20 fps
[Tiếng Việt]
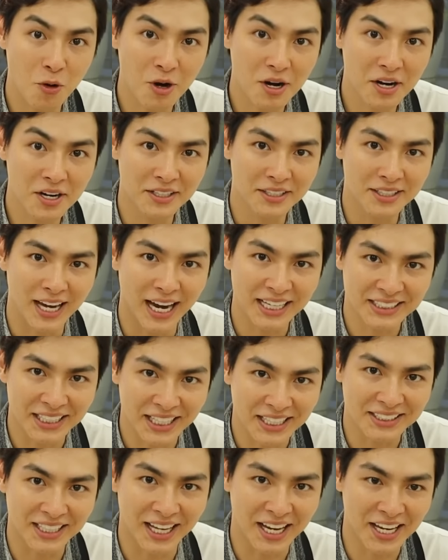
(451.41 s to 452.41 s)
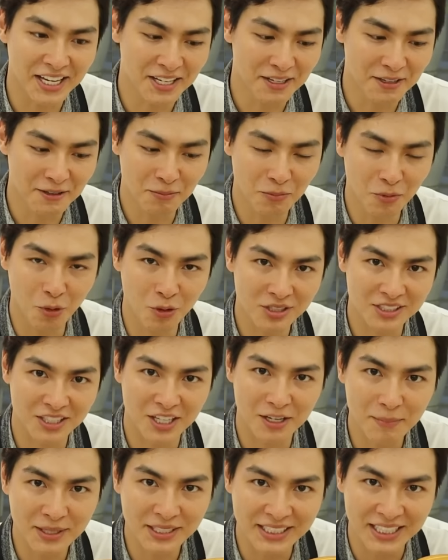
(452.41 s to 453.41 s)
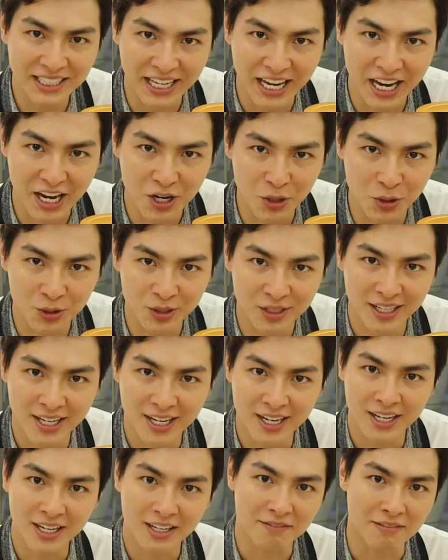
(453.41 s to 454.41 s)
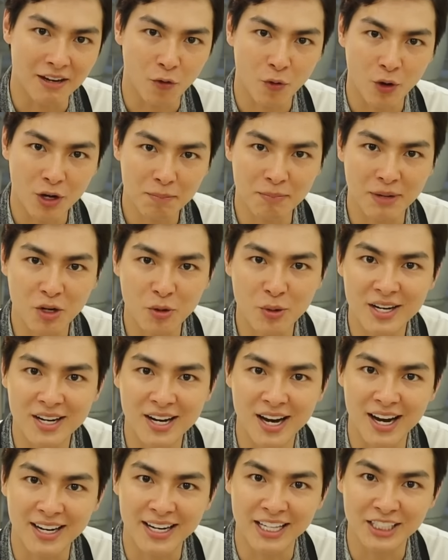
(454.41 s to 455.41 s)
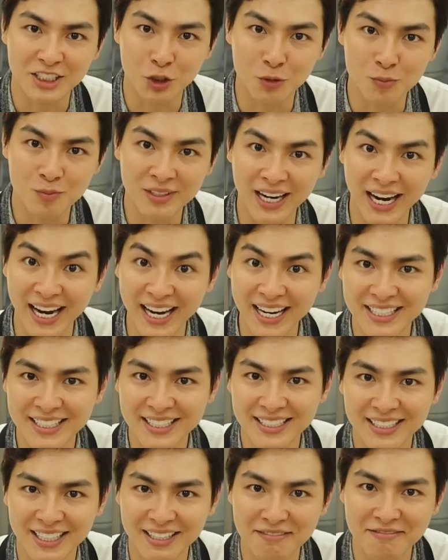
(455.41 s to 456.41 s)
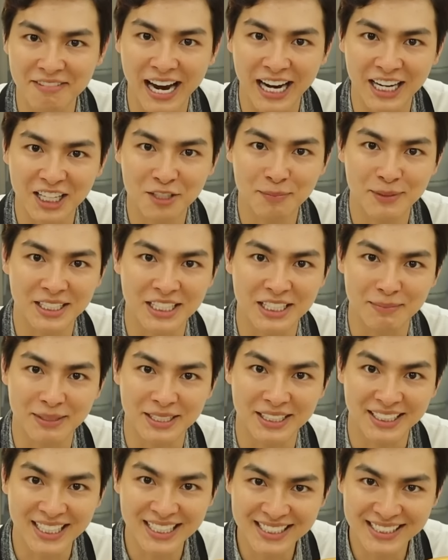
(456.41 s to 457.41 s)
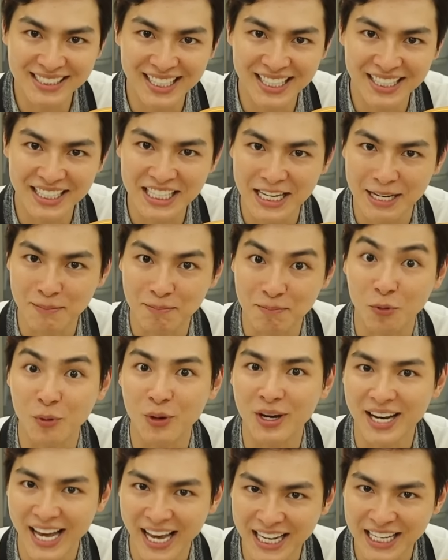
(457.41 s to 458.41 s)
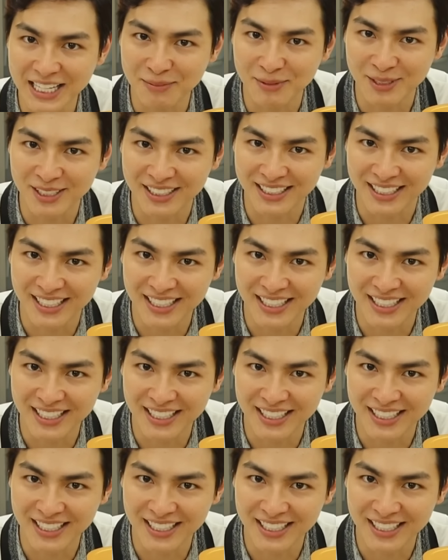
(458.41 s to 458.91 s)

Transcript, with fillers: bố ơi, hãy nhanh tay mua sữa Metacare Gold và quát mã QR để trúng ngay những cái vàng cho mình để mình cất riêng đi làm quỹ đen nha mọi